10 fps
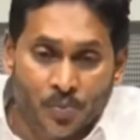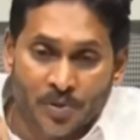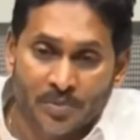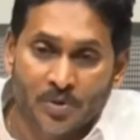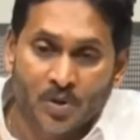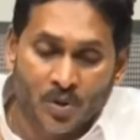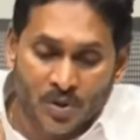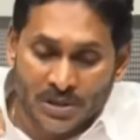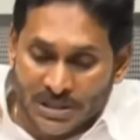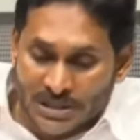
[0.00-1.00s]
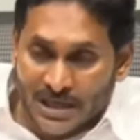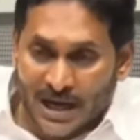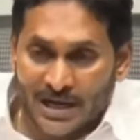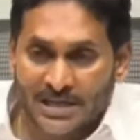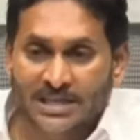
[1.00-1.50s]
సుప్రీంకోర్టు ఇంత
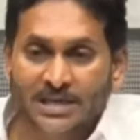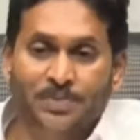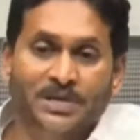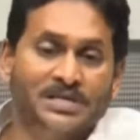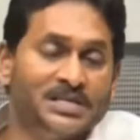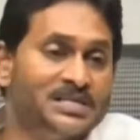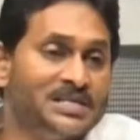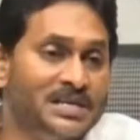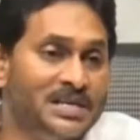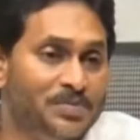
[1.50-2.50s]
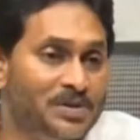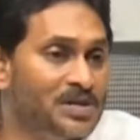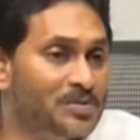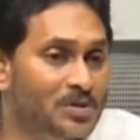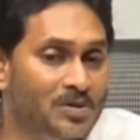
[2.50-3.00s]
ఆక్షేపణ చేసిన
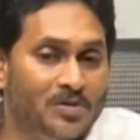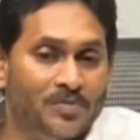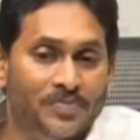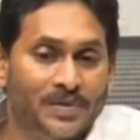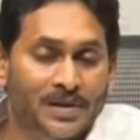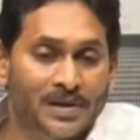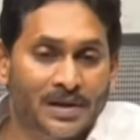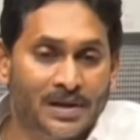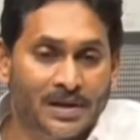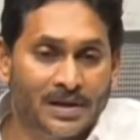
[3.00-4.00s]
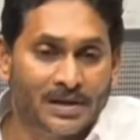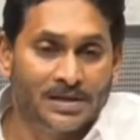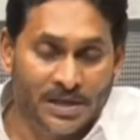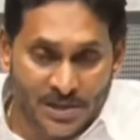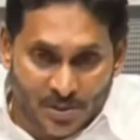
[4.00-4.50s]
నేపథ్యంలో
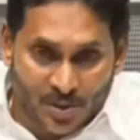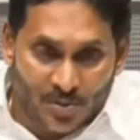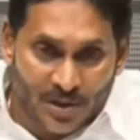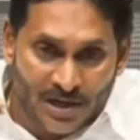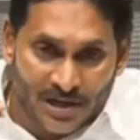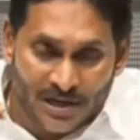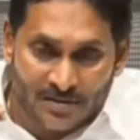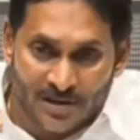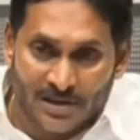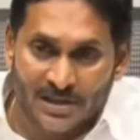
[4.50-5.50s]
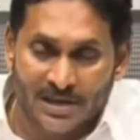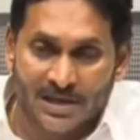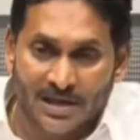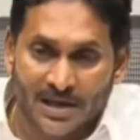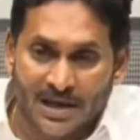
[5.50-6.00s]
చంద్రబాబు నాయుడు అనే వ్యక్తి
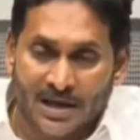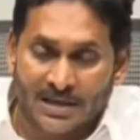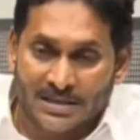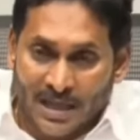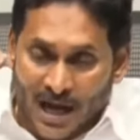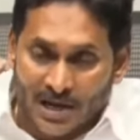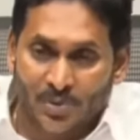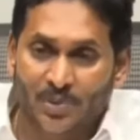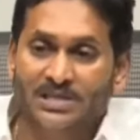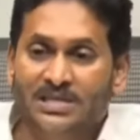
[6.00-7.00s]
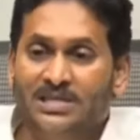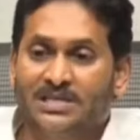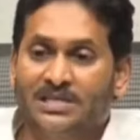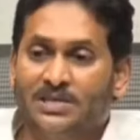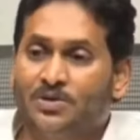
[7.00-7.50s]
తాను వేసిన
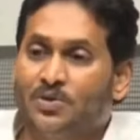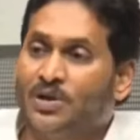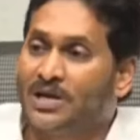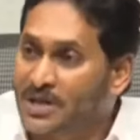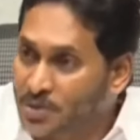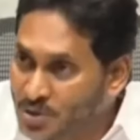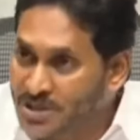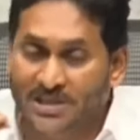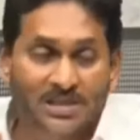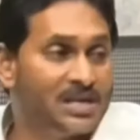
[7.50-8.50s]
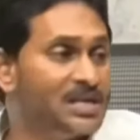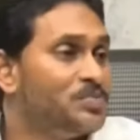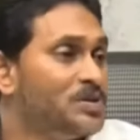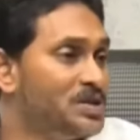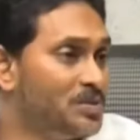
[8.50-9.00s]
సిట్టును కూడా రద్దు చేసిన
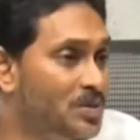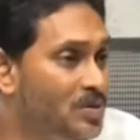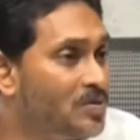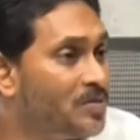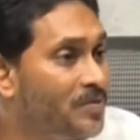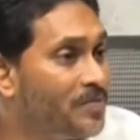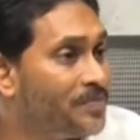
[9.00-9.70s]
నేపథ్యంలో